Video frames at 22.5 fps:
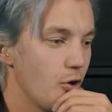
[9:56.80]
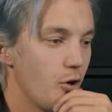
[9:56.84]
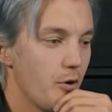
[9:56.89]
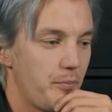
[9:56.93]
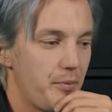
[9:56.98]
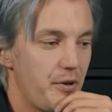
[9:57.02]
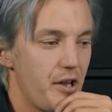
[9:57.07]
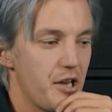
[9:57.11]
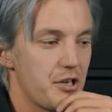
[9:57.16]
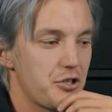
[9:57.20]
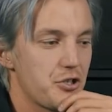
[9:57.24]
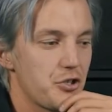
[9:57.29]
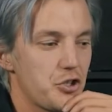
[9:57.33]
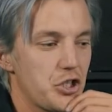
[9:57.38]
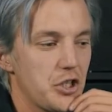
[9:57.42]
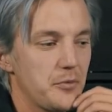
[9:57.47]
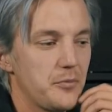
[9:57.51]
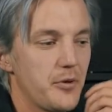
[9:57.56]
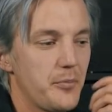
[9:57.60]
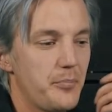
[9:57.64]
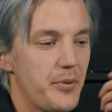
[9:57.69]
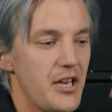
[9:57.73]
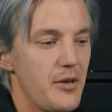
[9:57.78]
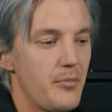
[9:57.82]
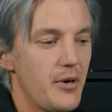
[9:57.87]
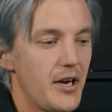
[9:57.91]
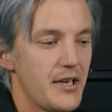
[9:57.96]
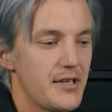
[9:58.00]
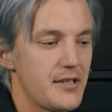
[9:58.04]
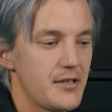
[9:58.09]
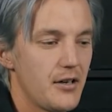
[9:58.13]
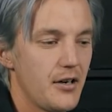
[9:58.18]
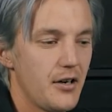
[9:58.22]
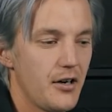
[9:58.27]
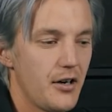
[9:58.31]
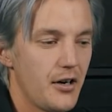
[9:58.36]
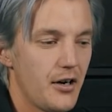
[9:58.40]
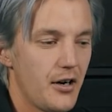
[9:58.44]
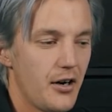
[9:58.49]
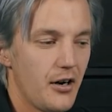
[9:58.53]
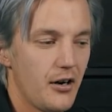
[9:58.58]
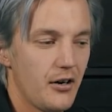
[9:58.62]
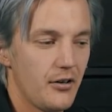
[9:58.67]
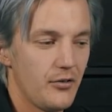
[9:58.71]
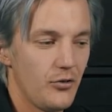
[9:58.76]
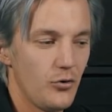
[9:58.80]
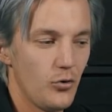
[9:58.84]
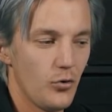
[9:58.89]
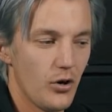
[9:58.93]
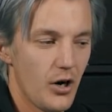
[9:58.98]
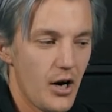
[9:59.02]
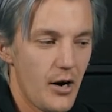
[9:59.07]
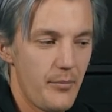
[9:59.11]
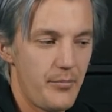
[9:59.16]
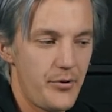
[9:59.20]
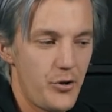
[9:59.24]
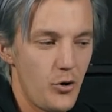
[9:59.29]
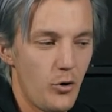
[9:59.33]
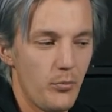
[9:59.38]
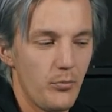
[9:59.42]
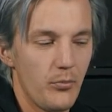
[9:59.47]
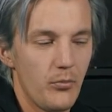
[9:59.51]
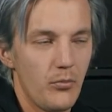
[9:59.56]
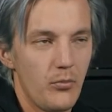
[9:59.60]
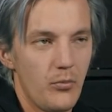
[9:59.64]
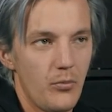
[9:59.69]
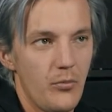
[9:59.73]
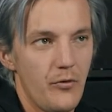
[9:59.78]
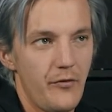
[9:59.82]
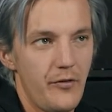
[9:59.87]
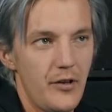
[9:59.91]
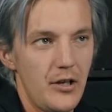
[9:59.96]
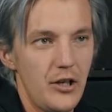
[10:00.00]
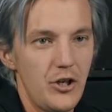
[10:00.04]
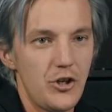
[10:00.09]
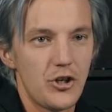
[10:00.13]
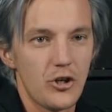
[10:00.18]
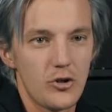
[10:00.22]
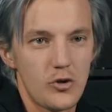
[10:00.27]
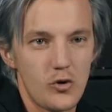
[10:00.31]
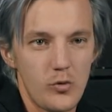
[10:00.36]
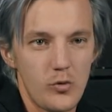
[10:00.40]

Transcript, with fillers: Но, понимаешь, чтобы понимать э, ну, объем величия